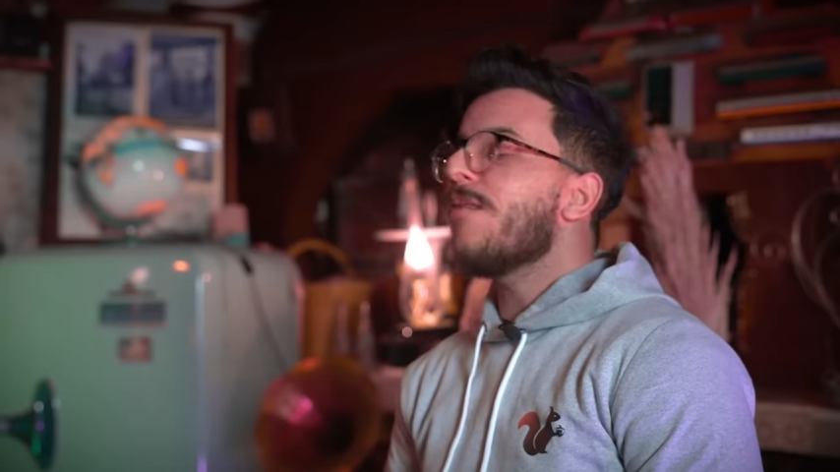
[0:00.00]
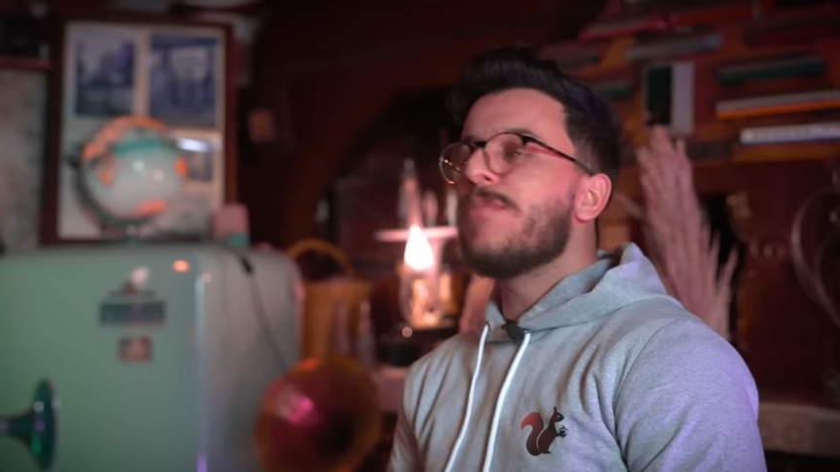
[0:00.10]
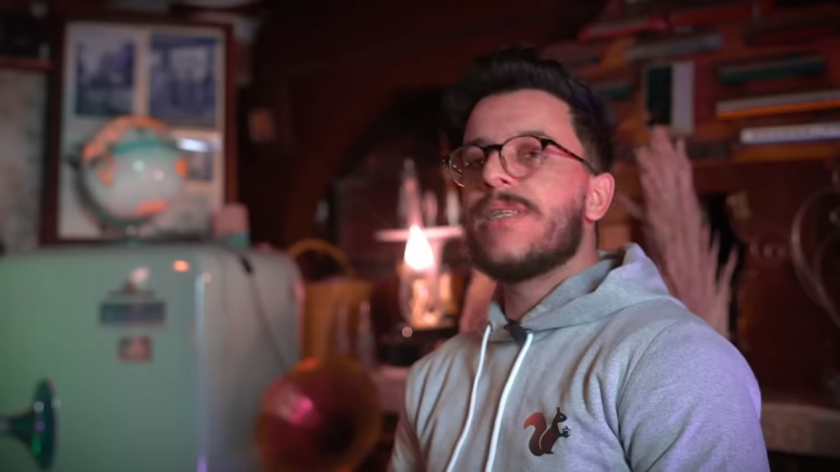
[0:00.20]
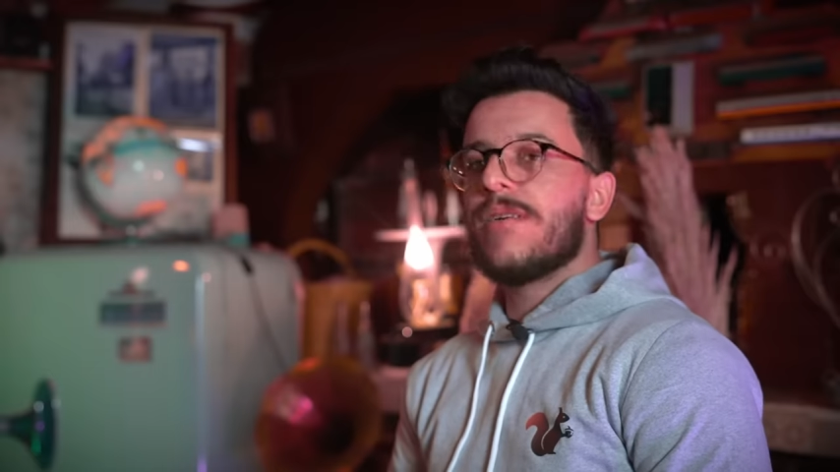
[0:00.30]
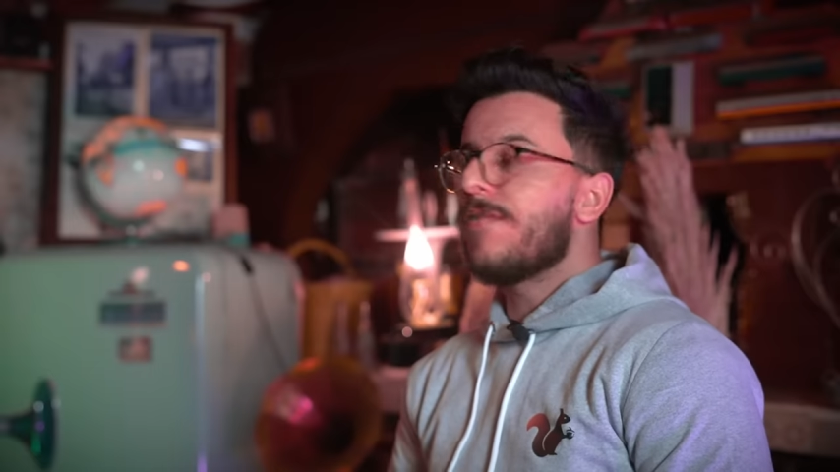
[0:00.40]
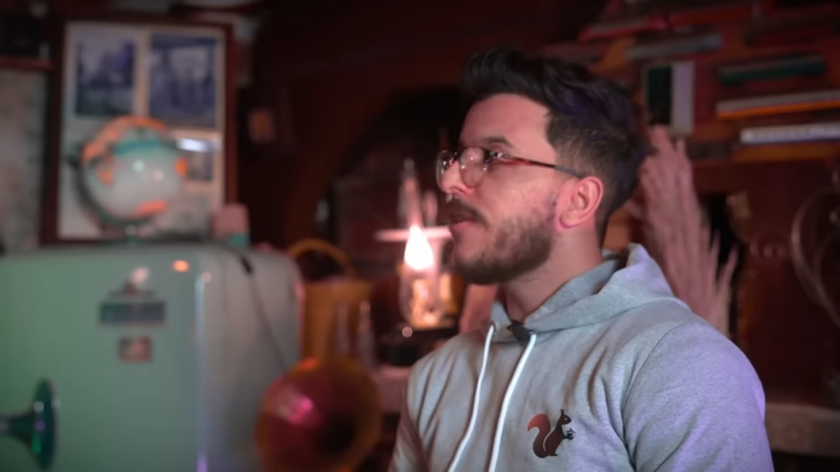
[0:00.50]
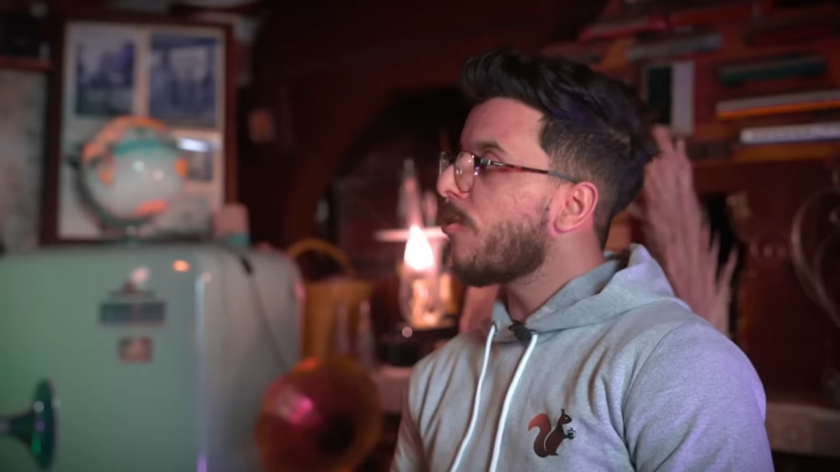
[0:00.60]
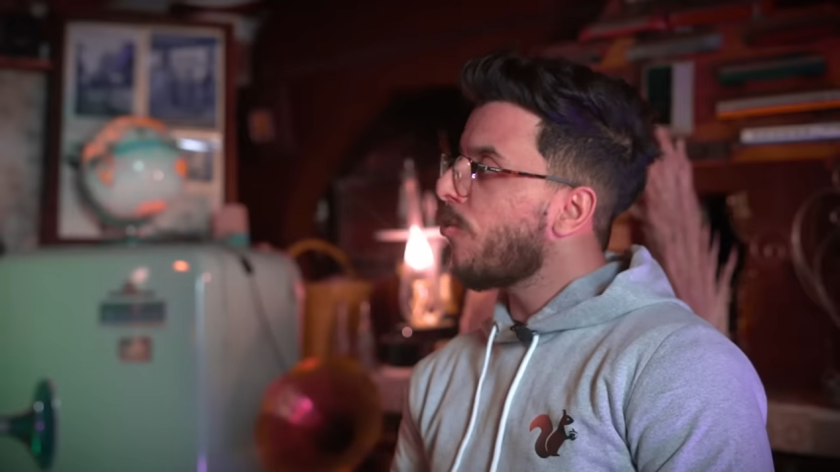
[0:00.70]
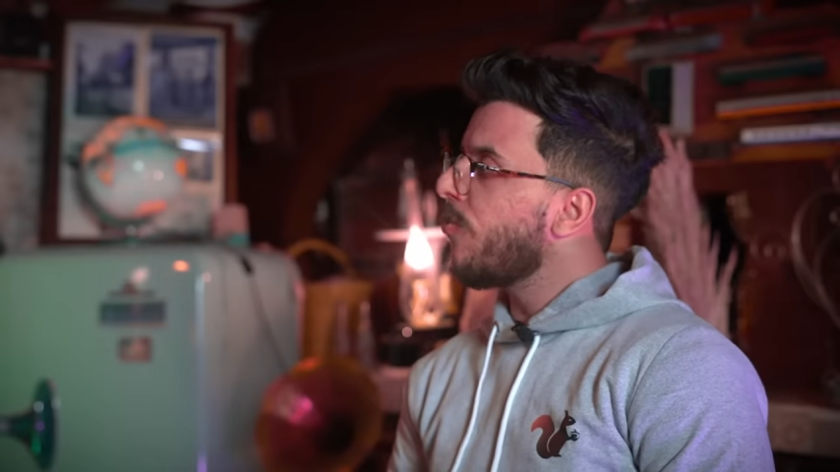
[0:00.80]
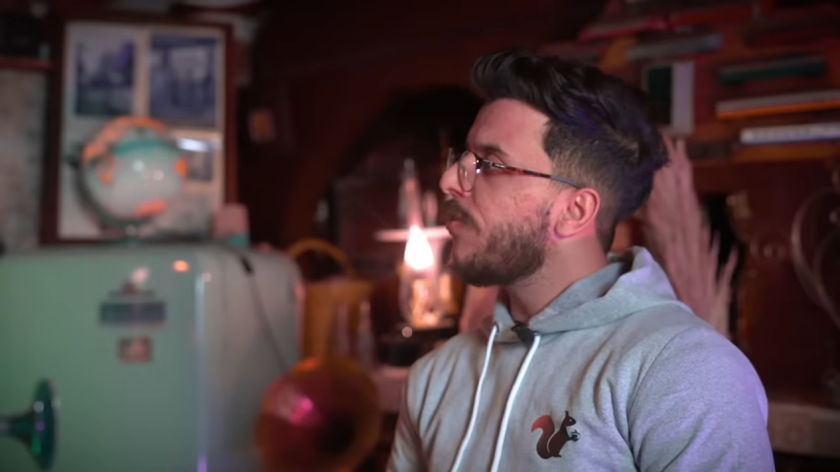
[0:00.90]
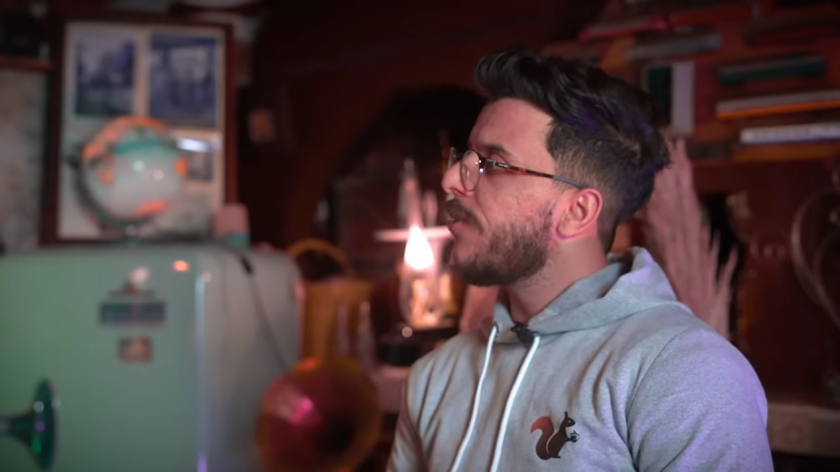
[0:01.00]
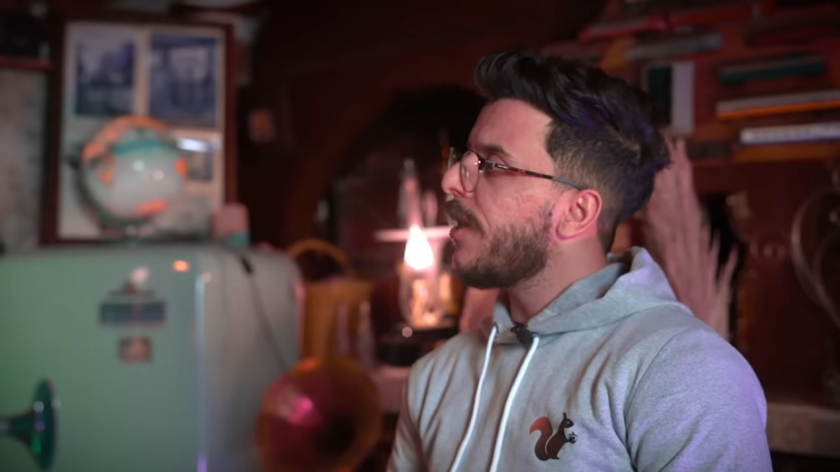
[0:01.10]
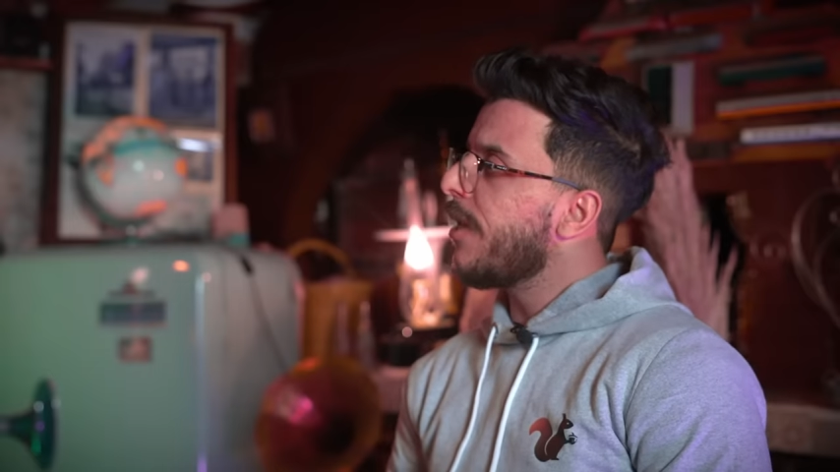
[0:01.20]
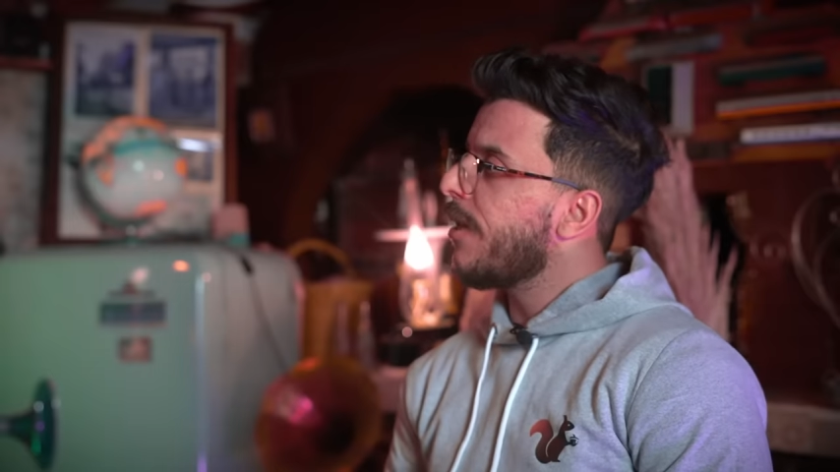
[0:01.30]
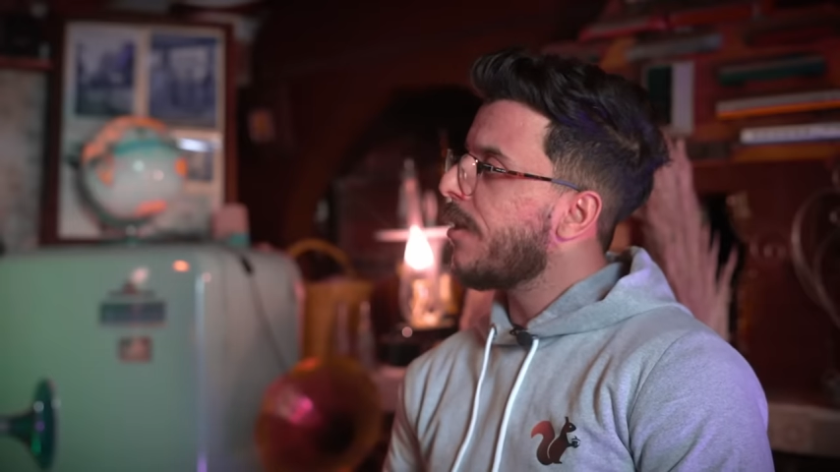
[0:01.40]
بزاف لي تروفي في
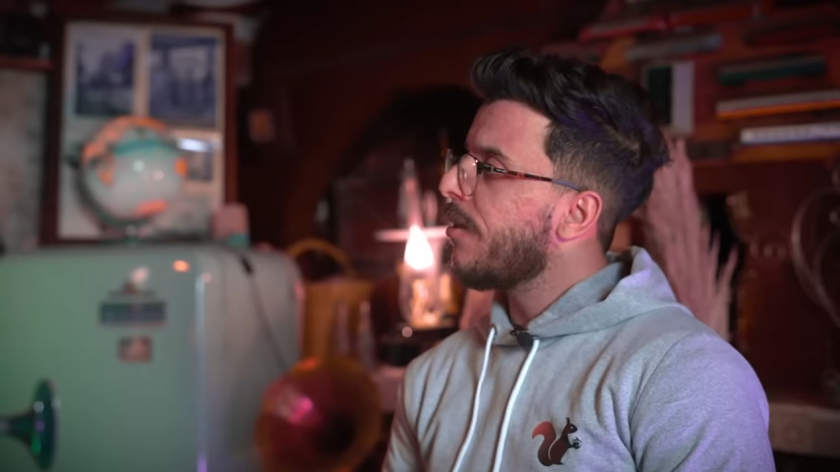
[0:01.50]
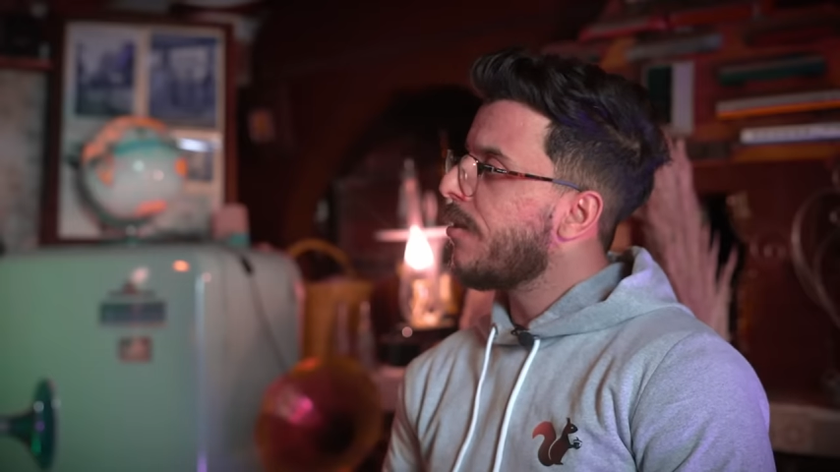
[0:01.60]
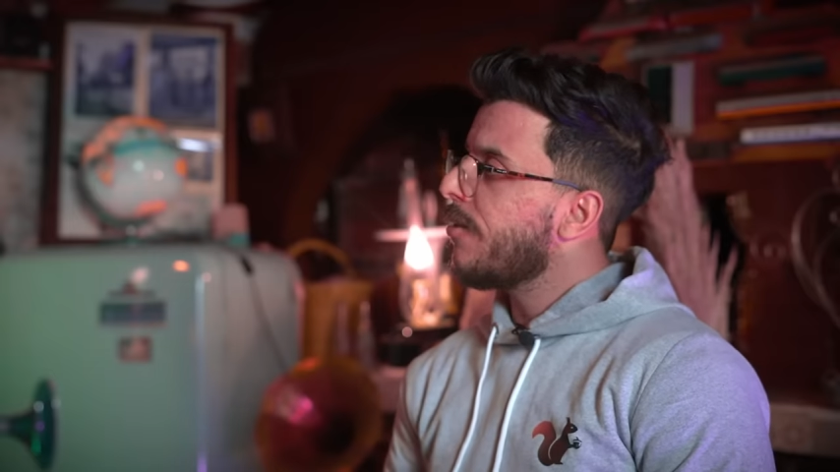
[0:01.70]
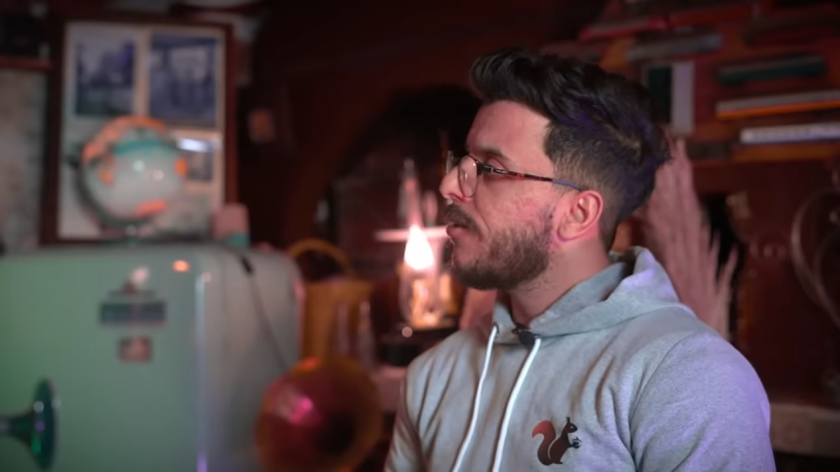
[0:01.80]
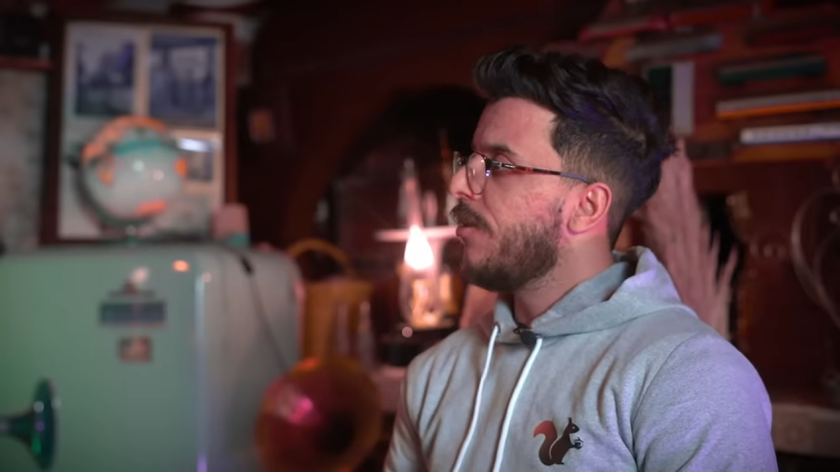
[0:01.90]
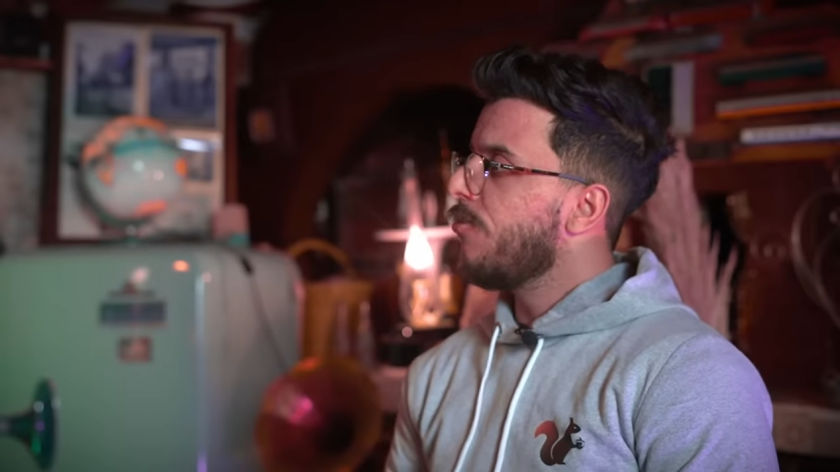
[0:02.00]
التاريخ اللي